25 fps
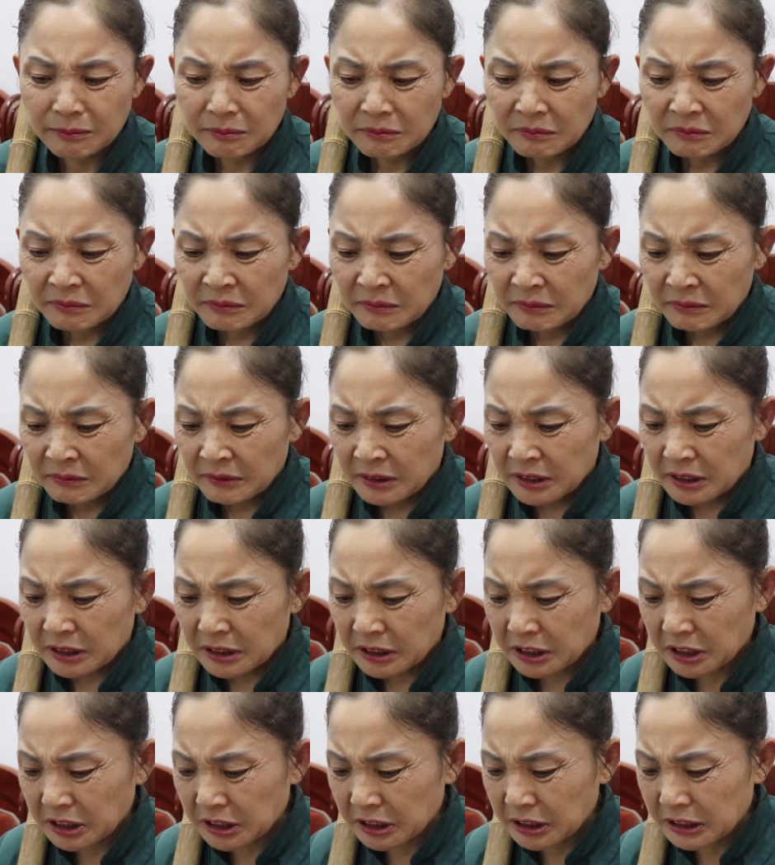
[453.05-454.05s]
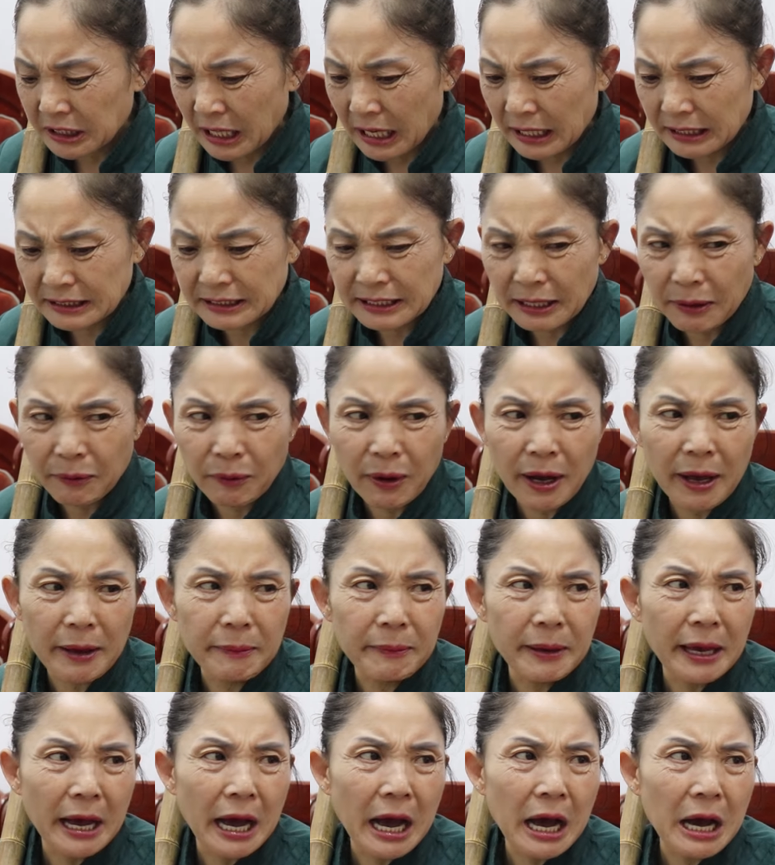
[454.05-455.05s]
实在在
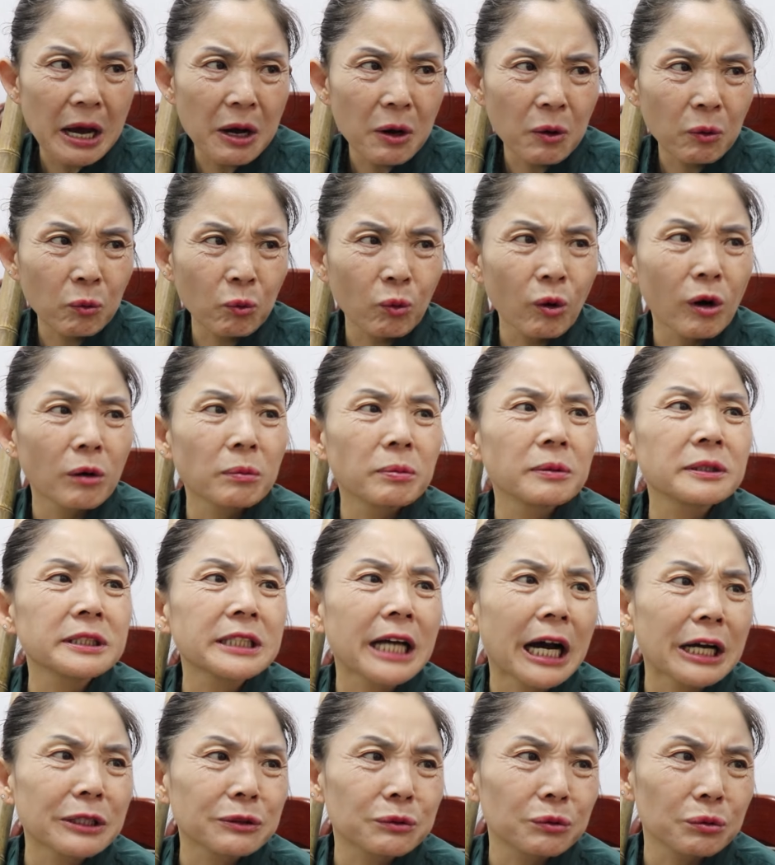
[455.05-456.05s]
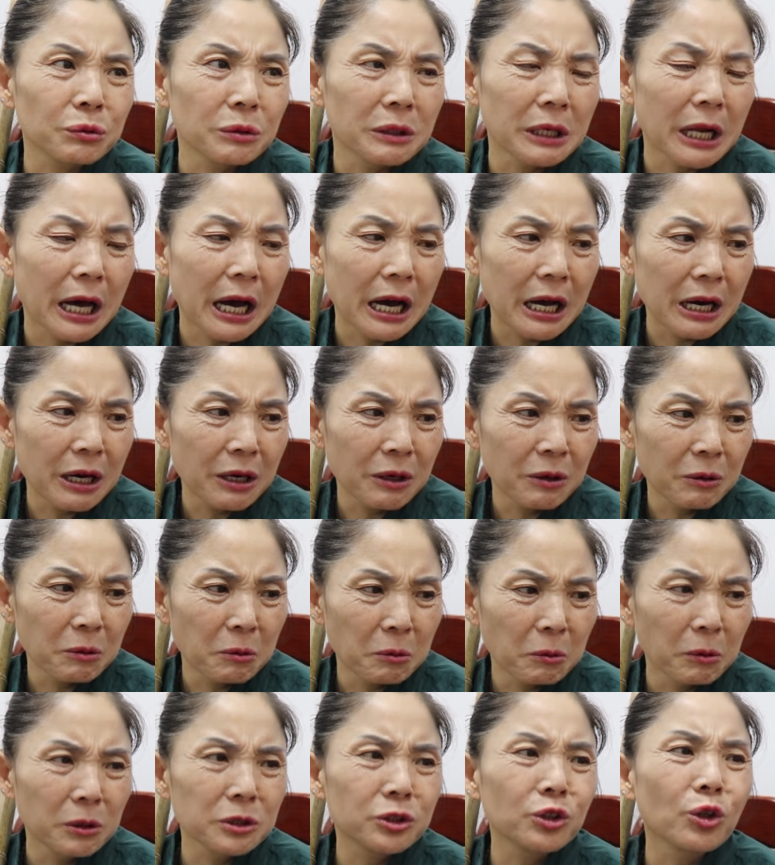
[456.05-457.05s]
外面过不下去了，
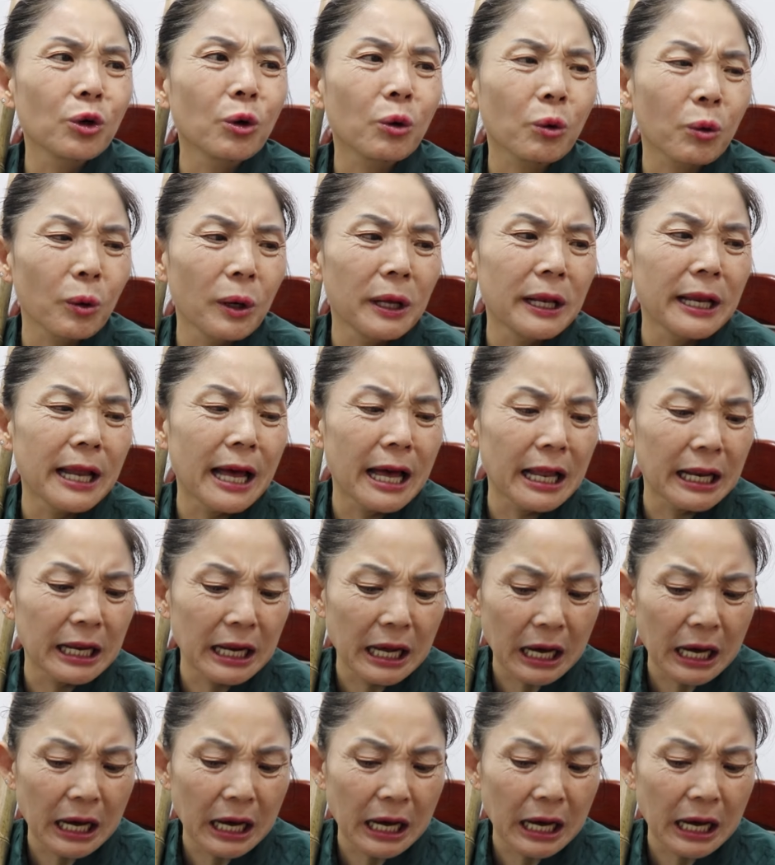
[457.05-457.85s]
我就回来